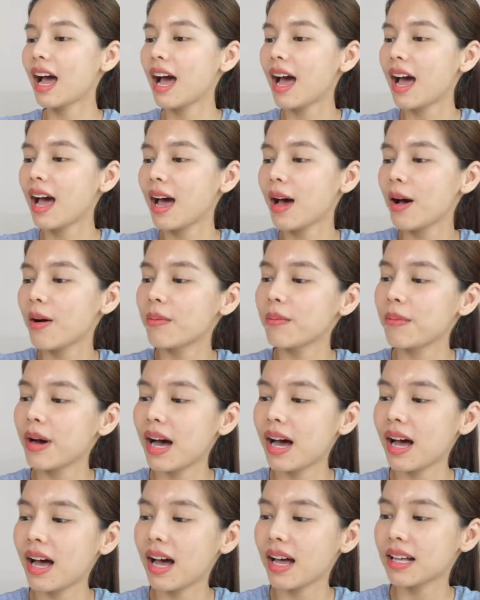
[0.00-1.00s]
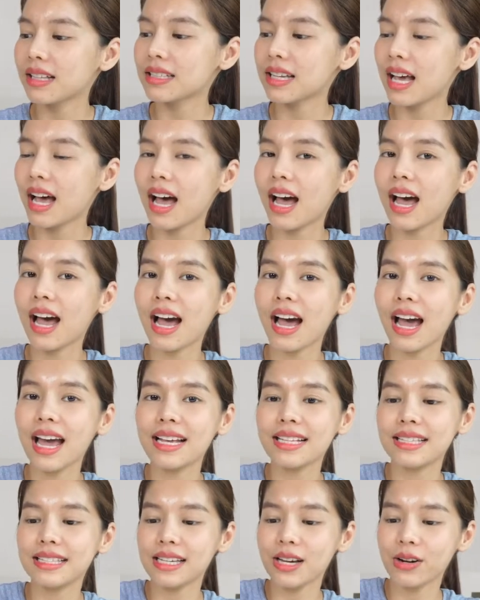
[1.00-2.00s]
อ้ามาจ้าไข่
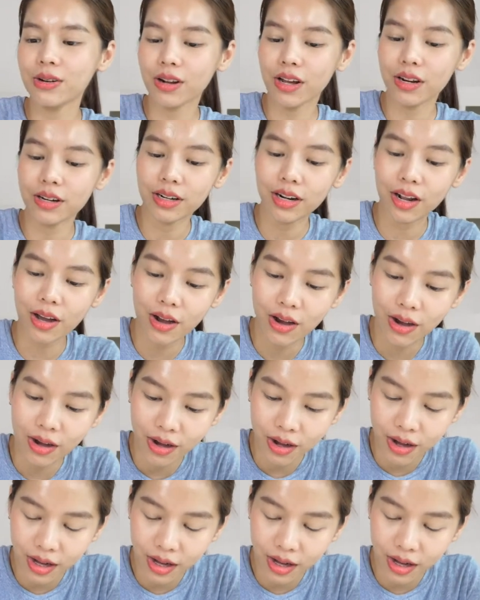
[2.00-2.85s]
เจียวร้อ